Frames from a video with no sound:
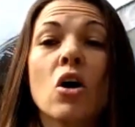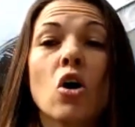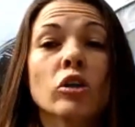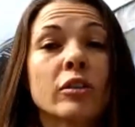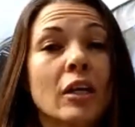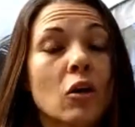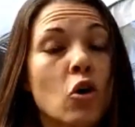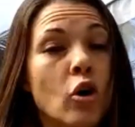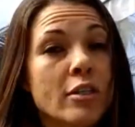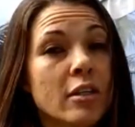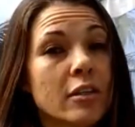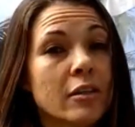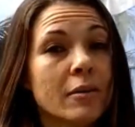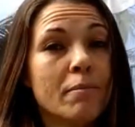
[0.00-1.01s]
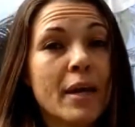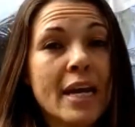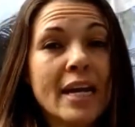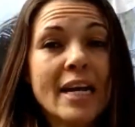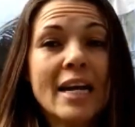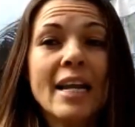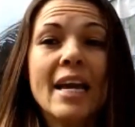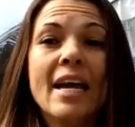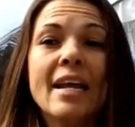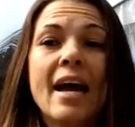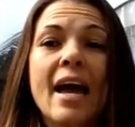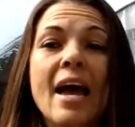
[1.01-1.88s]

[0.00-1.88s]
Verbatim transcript: Outra coisa também, galera,